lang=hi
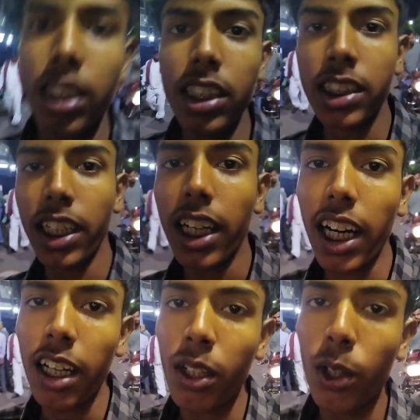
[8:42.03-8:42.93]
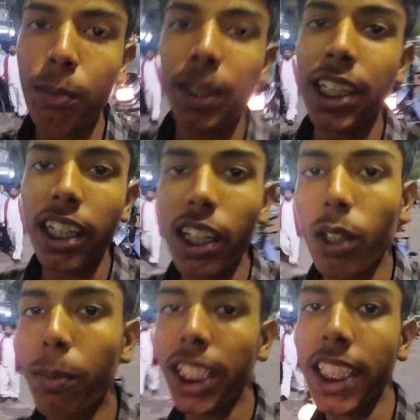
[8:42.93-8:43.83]
इसके कारण रोड पे निकलने को
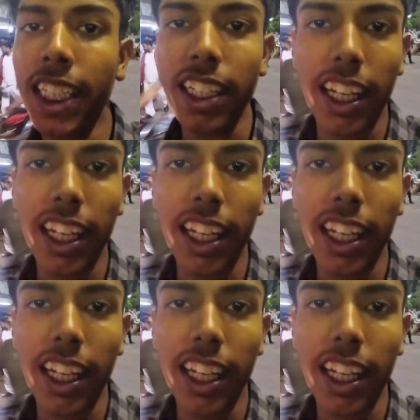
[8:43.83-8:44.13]
मन ही नहीं कर